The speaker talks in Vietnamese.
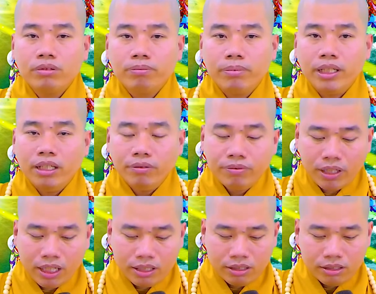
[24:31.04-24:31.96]
mình niệm
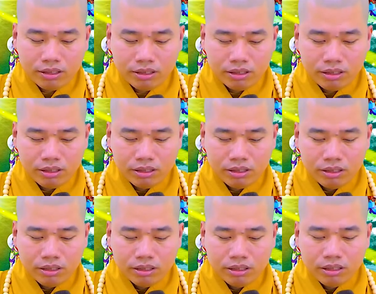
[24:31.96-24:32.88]
phật
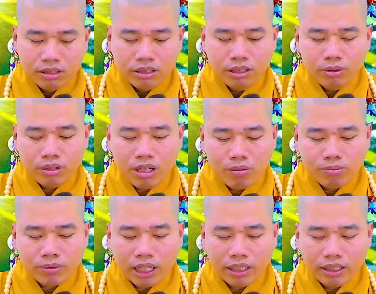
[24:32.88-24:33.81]
nếu
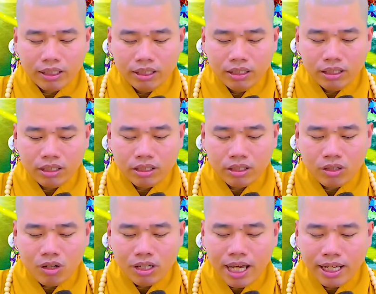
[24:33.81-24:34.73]
không thành kính
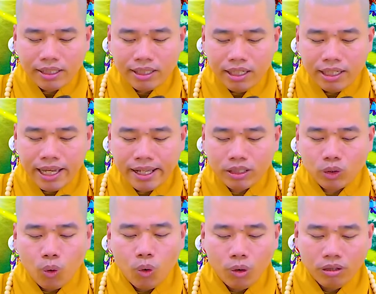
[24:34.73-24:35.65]
có khác gì hát
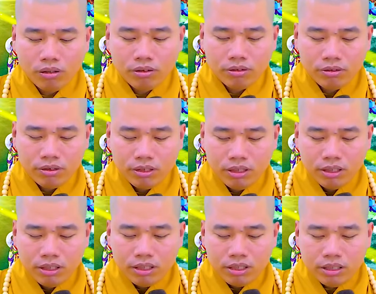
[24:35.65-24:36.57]
tuồng
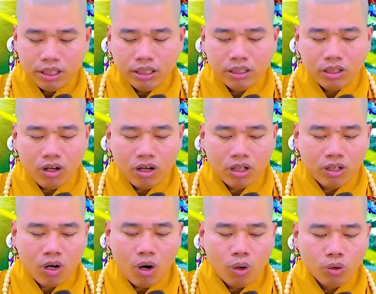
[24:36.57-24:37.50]
những trò
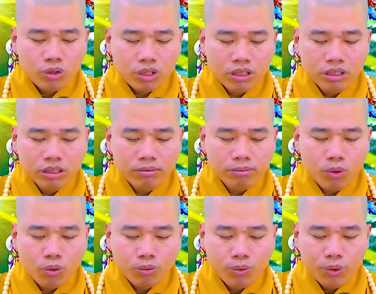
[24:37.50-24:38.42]
khổ sướng
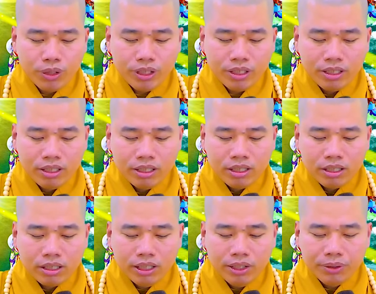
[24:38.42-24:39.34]
buồn vui
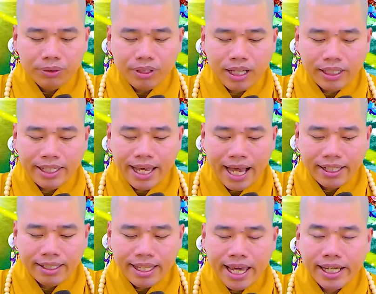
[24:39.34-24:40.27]
đều là giả
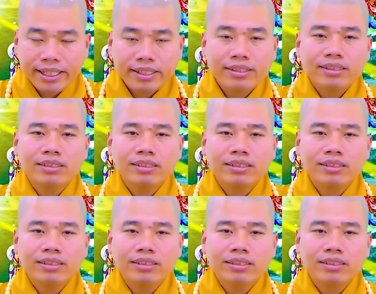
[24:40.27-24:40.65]
trang